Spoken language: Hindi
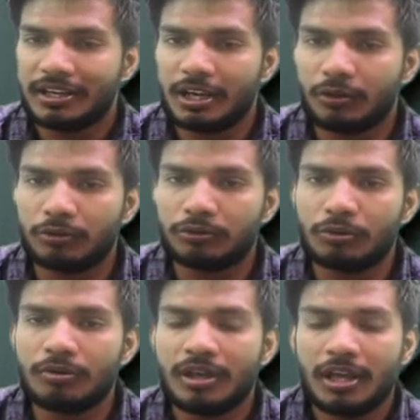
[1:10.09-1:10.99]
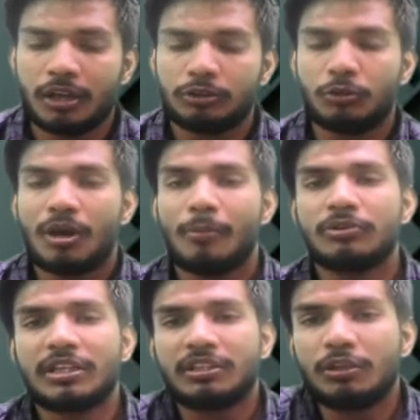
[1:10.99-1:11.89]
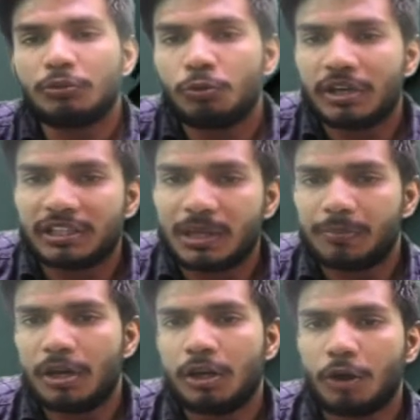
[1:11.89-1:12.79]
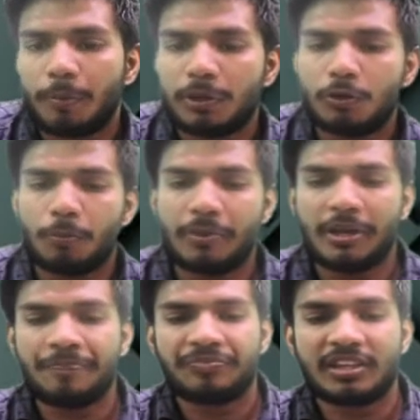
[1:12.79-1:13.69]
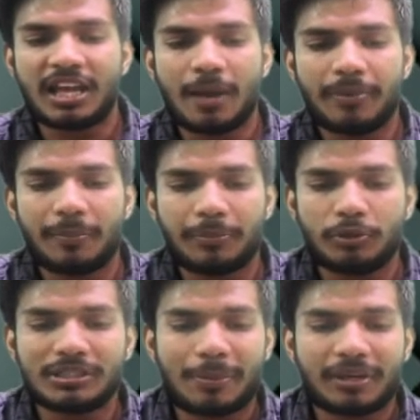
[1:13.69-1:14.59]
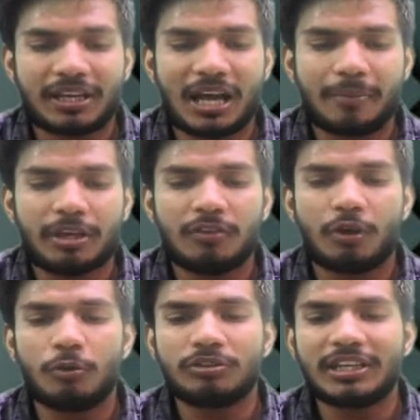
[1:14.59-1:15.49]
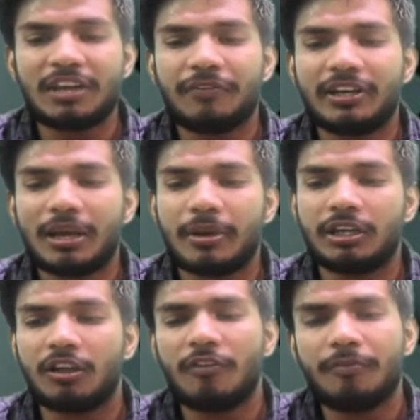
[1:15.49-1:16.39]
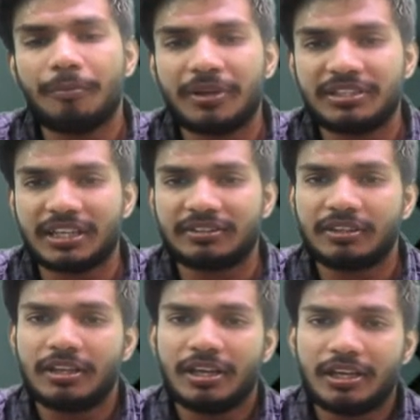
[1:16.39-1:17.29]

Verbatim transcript: ठीक है दोस्तों तो हम लोग चाहते हैं शुरू करते हैं अपने टॉपिक के ऊपर यहाँ पे अपने जो चैप्टर का नाम है इवोल्यूशन एंड फंडामेंटल ऑफ बिजनेस